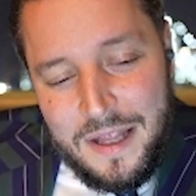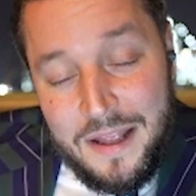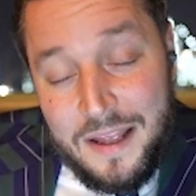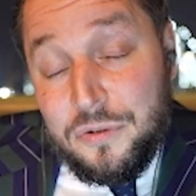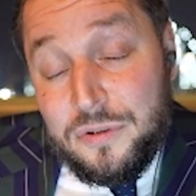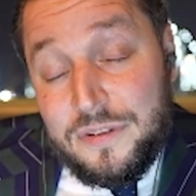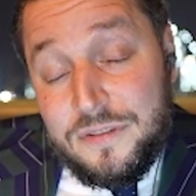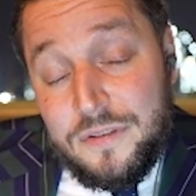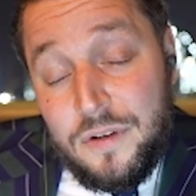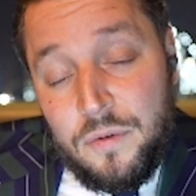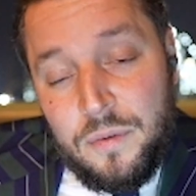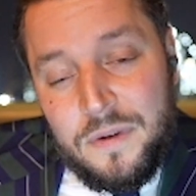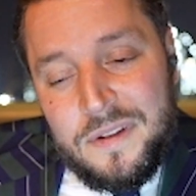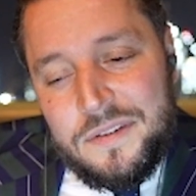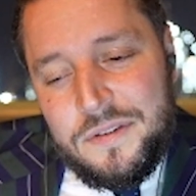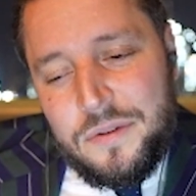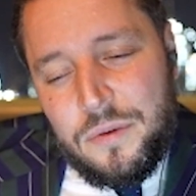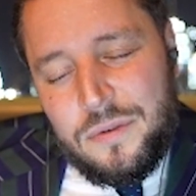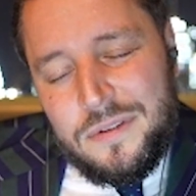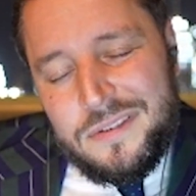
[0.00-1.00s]
Er fühlt die
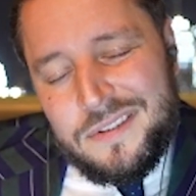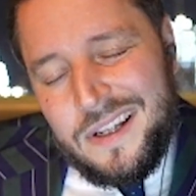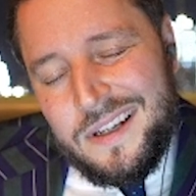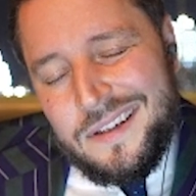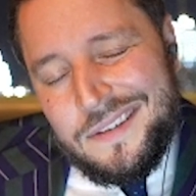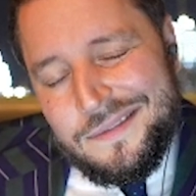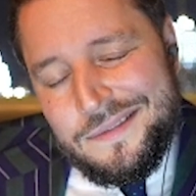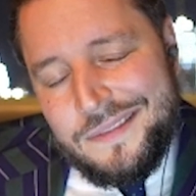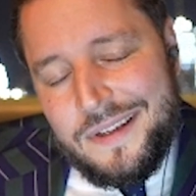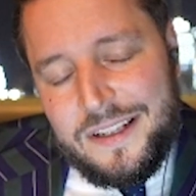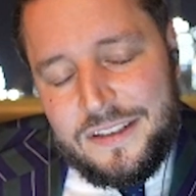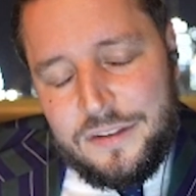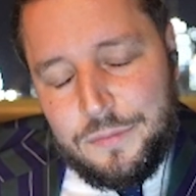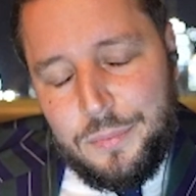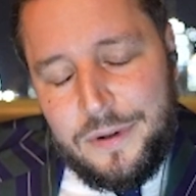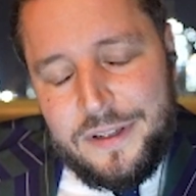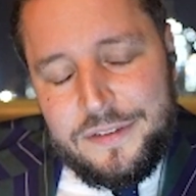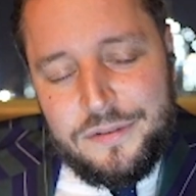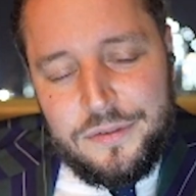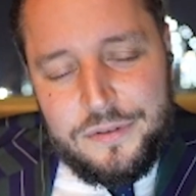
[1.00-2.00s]
Situation und dann
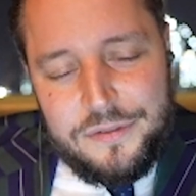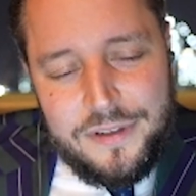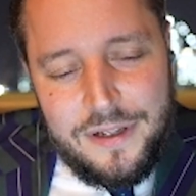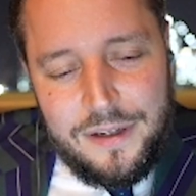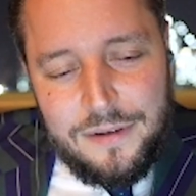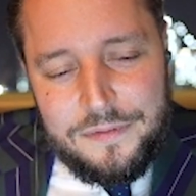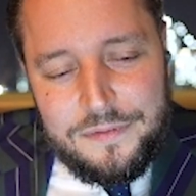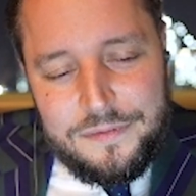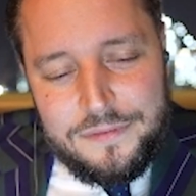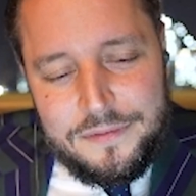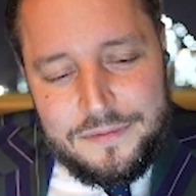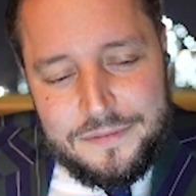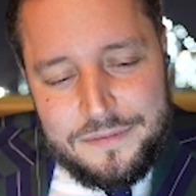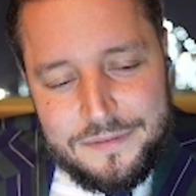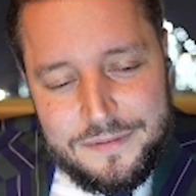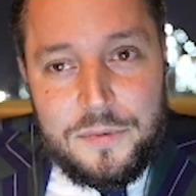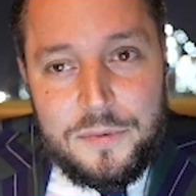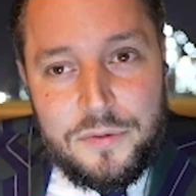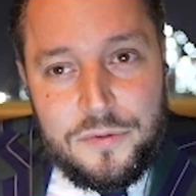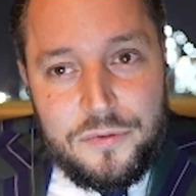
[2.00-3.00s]
express yourself.
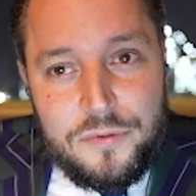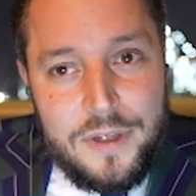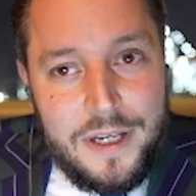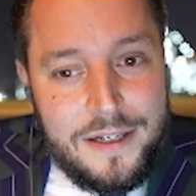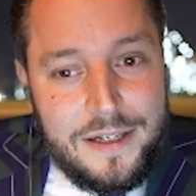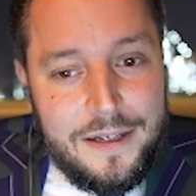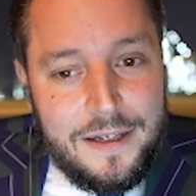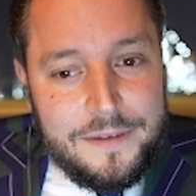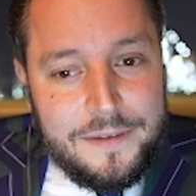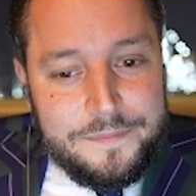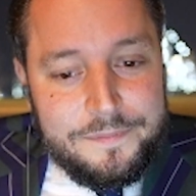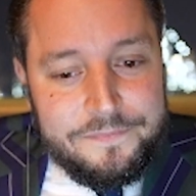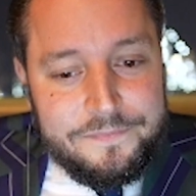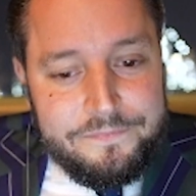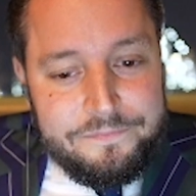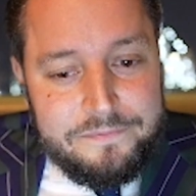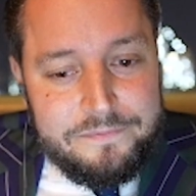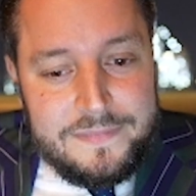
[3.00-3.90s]
Kann ich mir nur so erklären.